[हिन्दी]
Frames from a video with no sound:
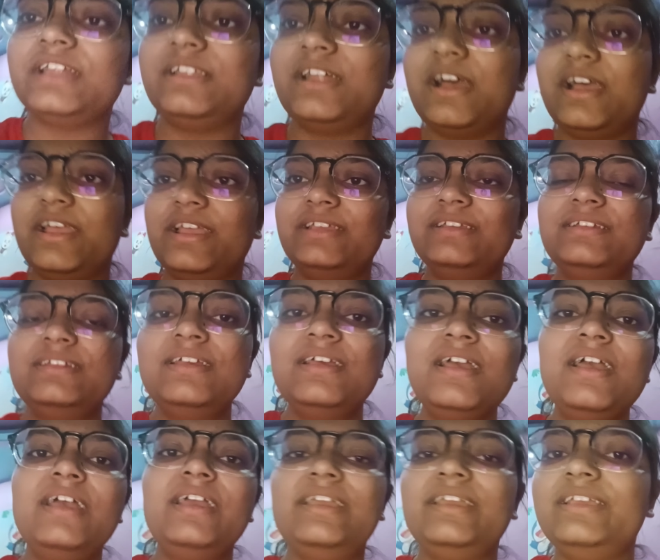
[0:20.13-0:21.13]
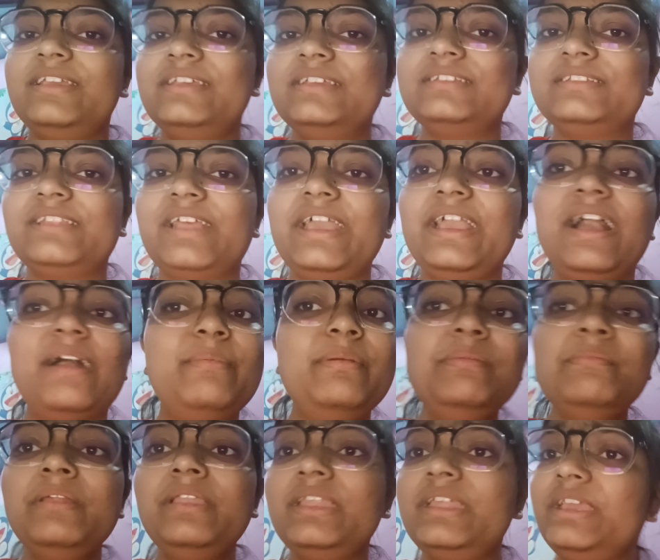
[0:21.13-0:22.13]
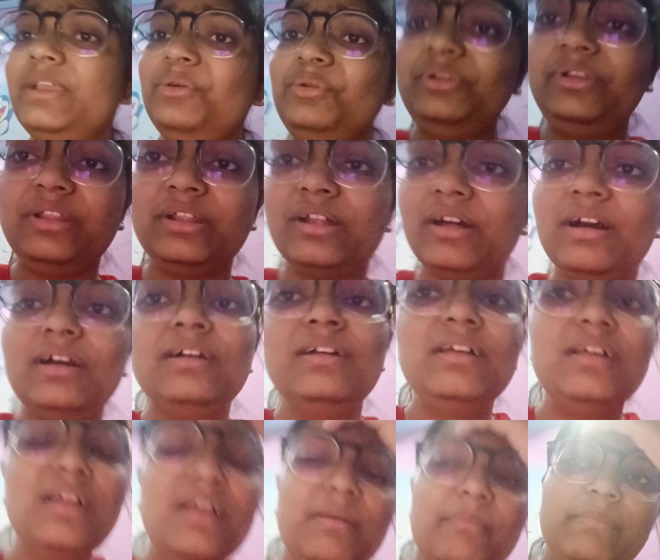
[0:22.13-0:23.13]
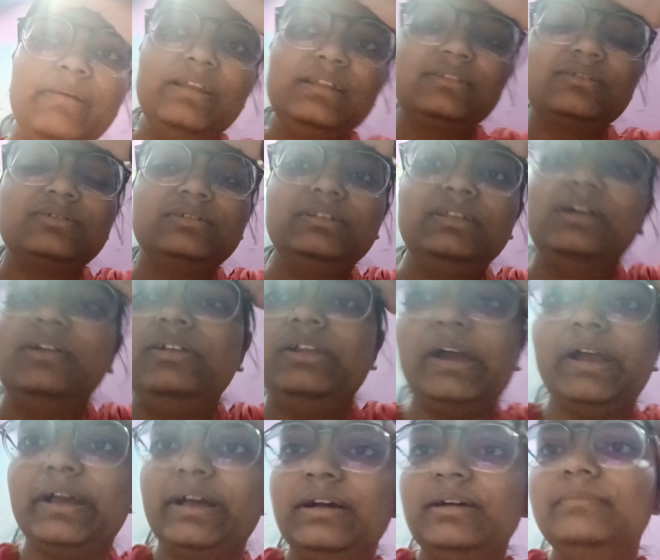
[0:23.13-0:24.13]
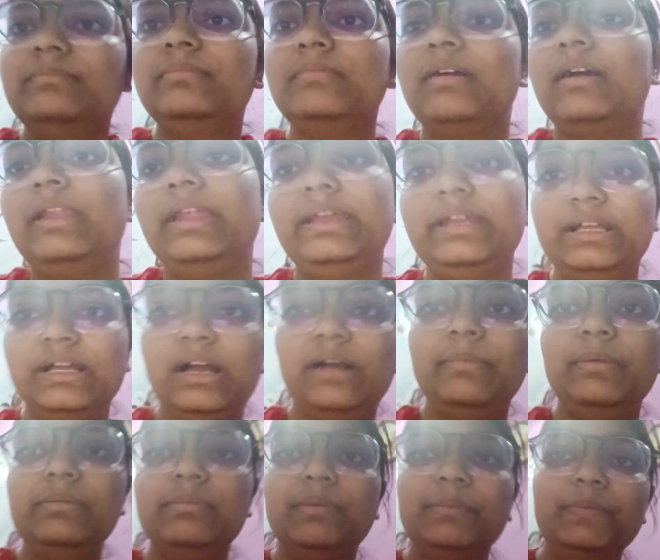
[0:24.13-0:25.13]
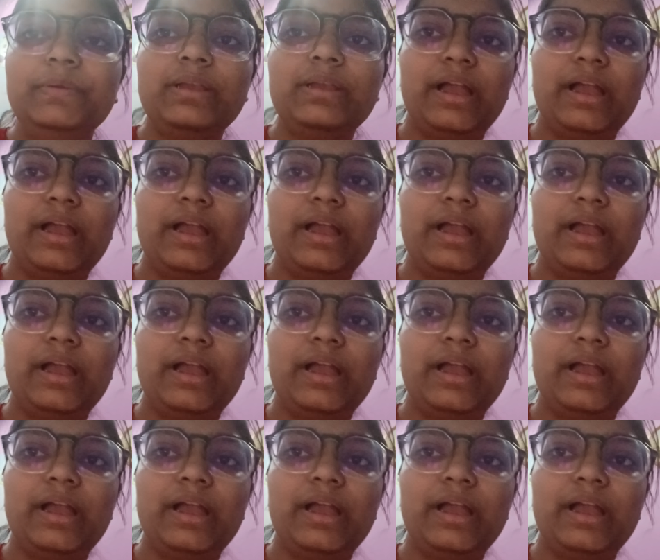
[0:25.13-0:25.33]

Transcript: रहा है ही इज़ लाइक अभी मैं नहीं उठ रहा मैंने इसको उतना उठाया लाइक like, अभी मम्मी